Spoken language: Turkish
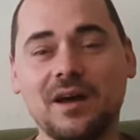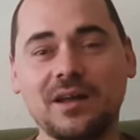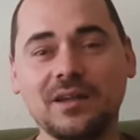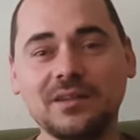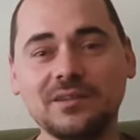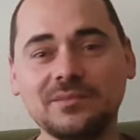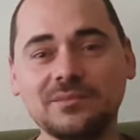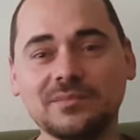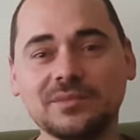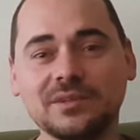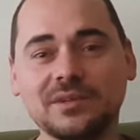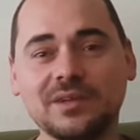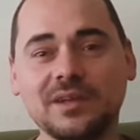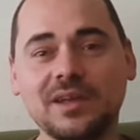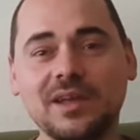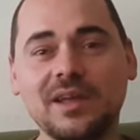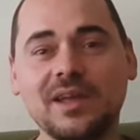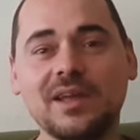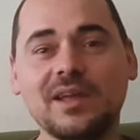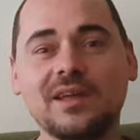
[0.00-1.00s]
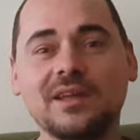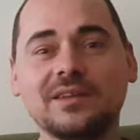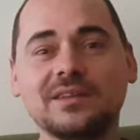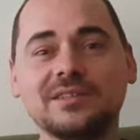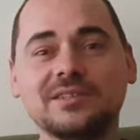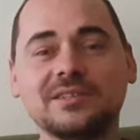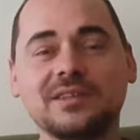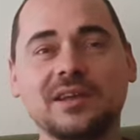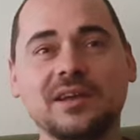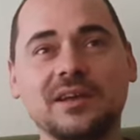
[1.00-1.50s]
Anladın mı?
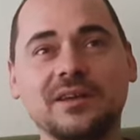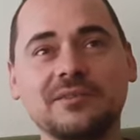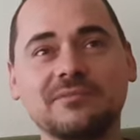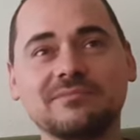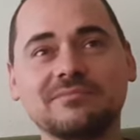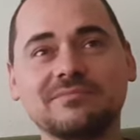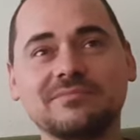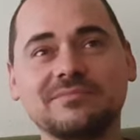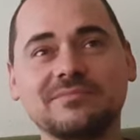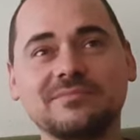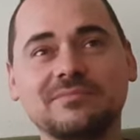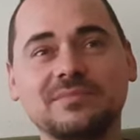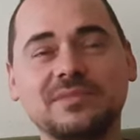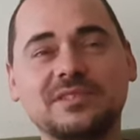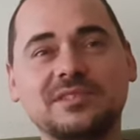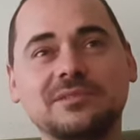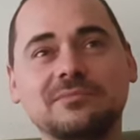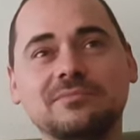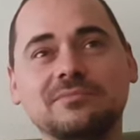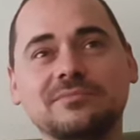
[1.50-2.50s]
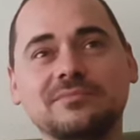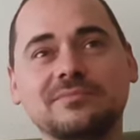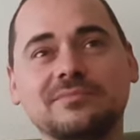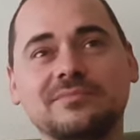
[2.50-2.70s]
İşte bizim